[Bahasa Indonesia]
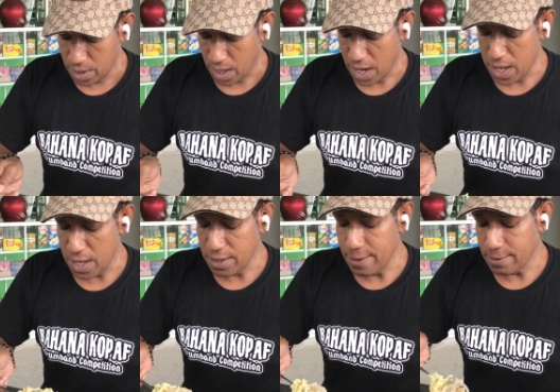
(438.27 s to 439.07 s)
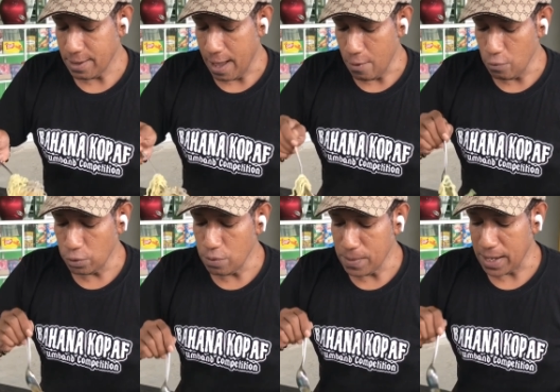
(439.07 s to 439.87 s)
Karena yang saya tahu
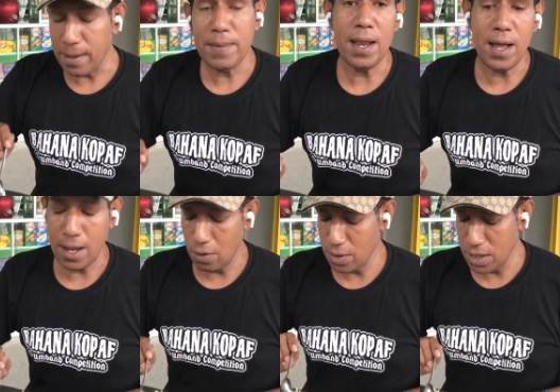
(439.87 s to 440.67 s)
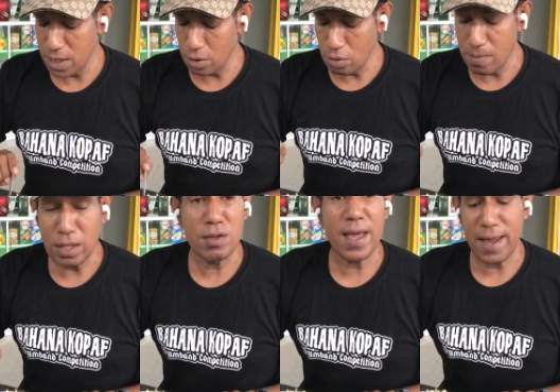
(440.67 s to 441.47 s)
tuh mereka bilang kalau di situ tuh
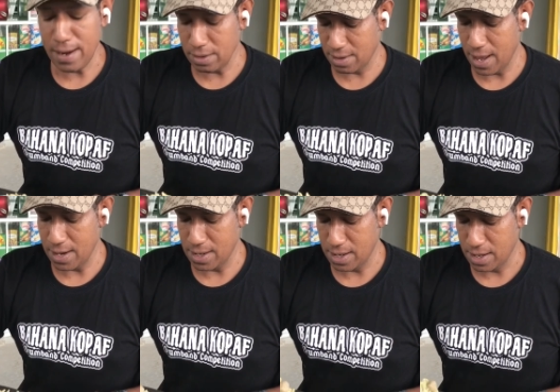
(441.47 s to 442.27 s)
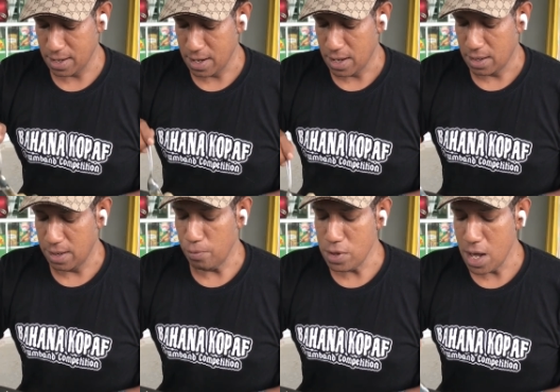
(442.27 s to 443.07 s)
baksonya enak sekali.
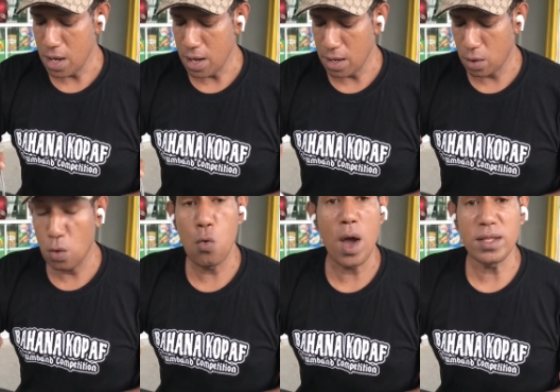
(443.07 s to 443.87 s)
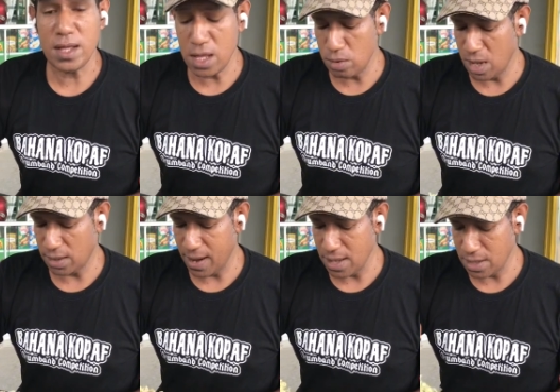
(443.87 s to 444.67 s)
Dia punya kuah saja sudah
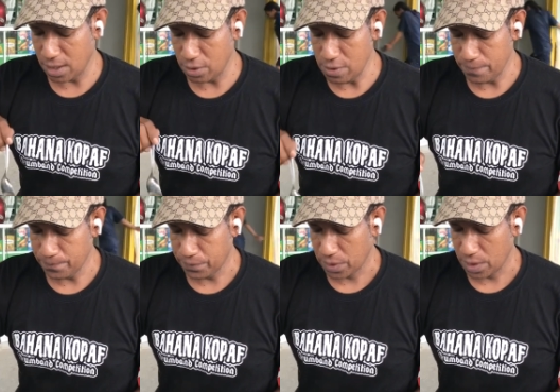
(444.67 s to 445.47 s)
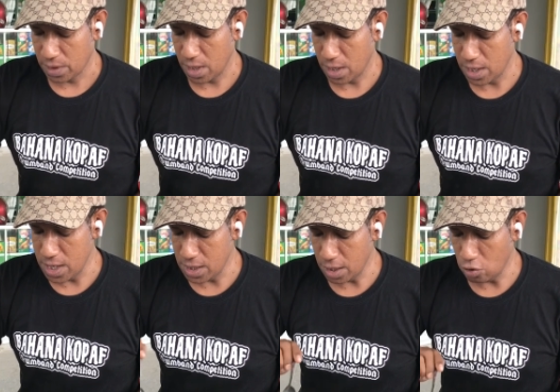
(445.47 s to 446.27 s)
terasa toh nah ini
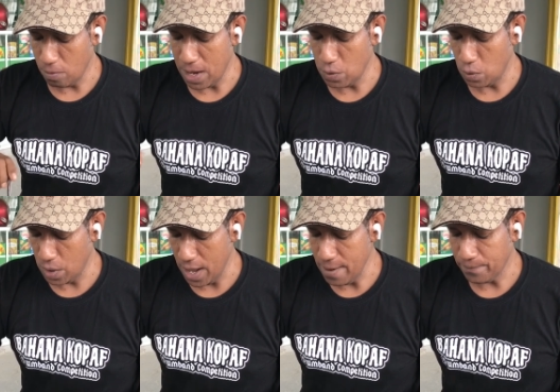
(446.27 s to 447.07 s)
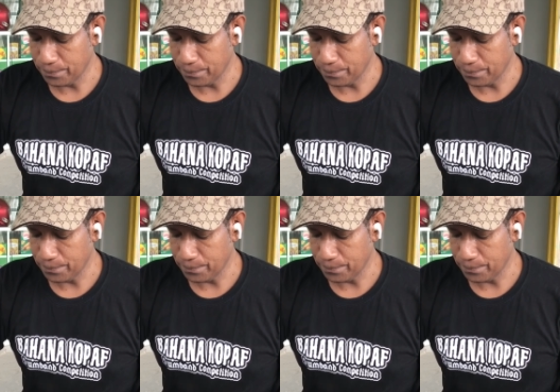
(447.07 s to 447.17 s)
kita coba dulu ya